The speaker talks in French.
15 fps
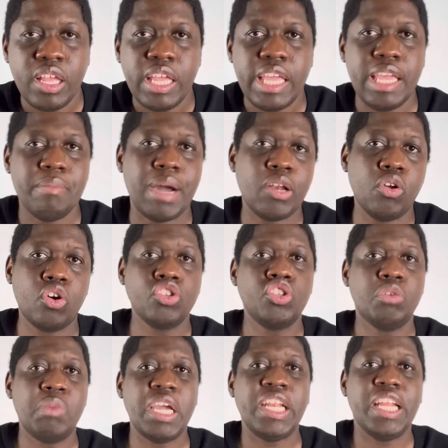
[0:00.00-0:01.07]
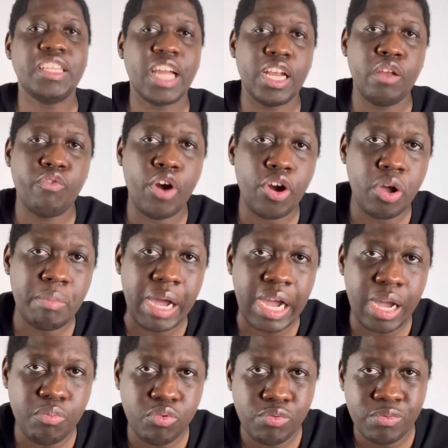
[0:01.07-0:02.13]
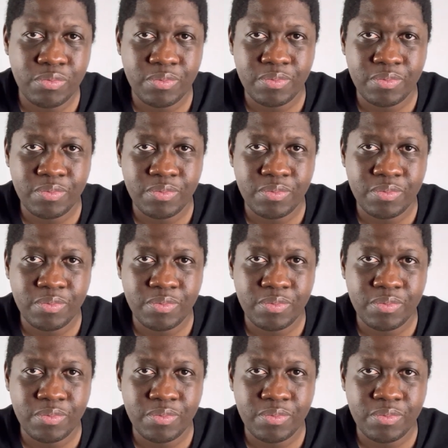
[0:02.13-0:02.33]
Et malheureusement, il est allé voir un marabout.